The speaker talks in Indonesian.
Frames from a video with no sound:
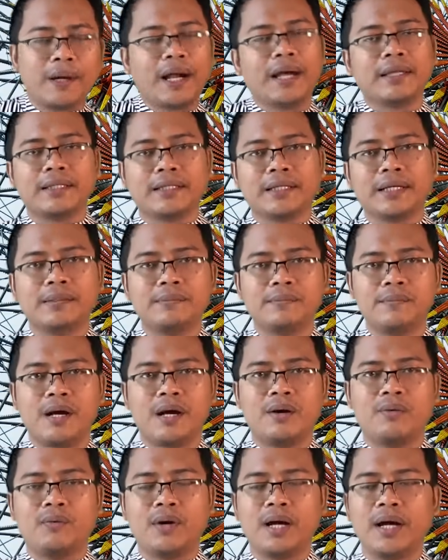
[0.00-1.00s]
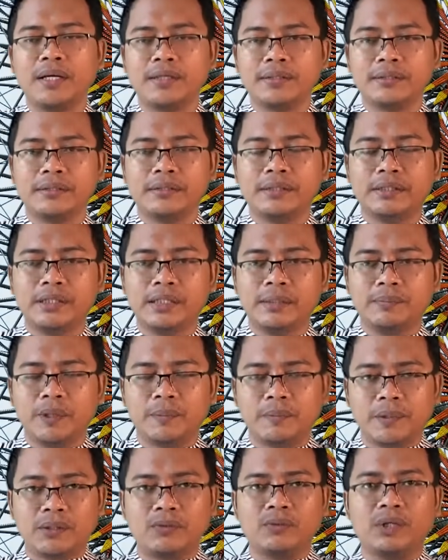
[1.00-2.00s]
mengatakan bahwa di
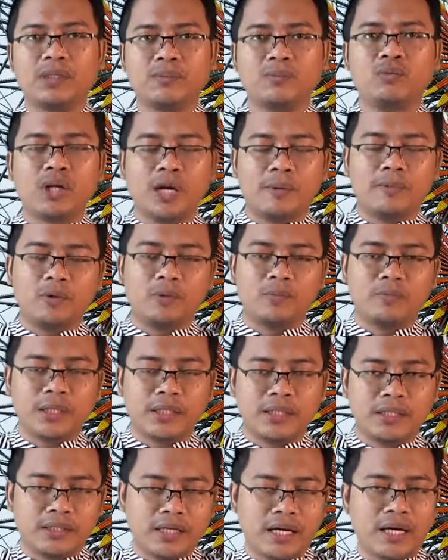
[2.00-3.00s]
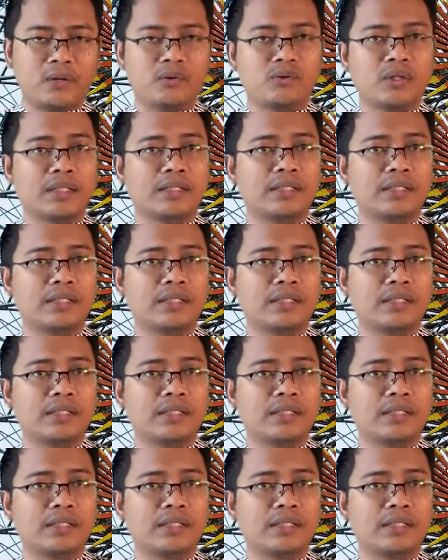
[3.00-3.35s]
Pilpres 2024 kita harus